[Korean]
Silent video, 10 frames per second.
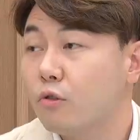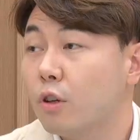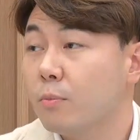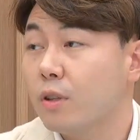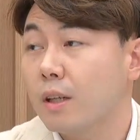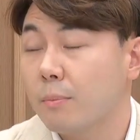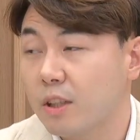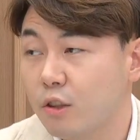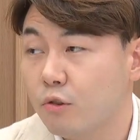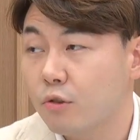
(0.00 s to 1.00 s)
유럽 연합
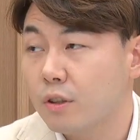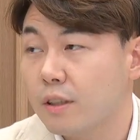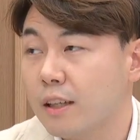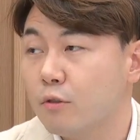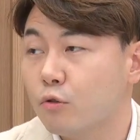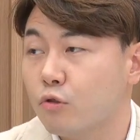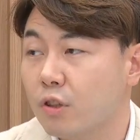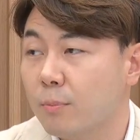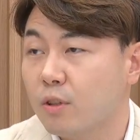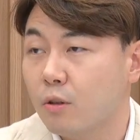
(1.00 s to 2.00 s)
EU는 이제 탄소
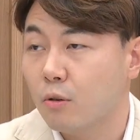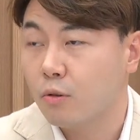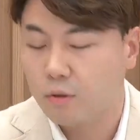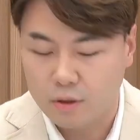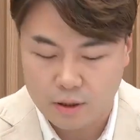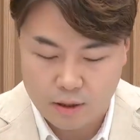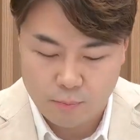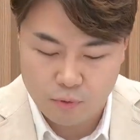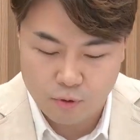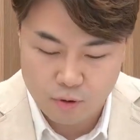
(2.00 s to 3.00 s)
중립 연료로 이제
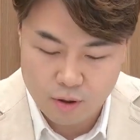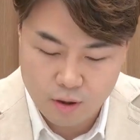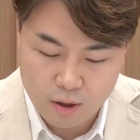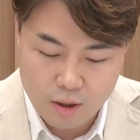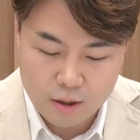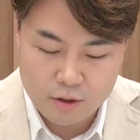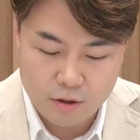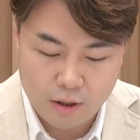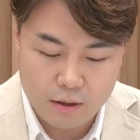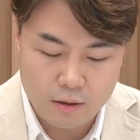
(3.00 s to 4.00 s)
EPO를
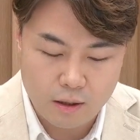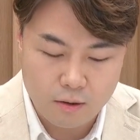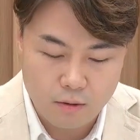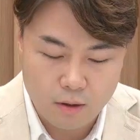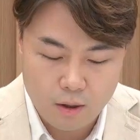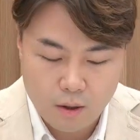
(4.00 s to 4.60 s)
인정을 했는데요.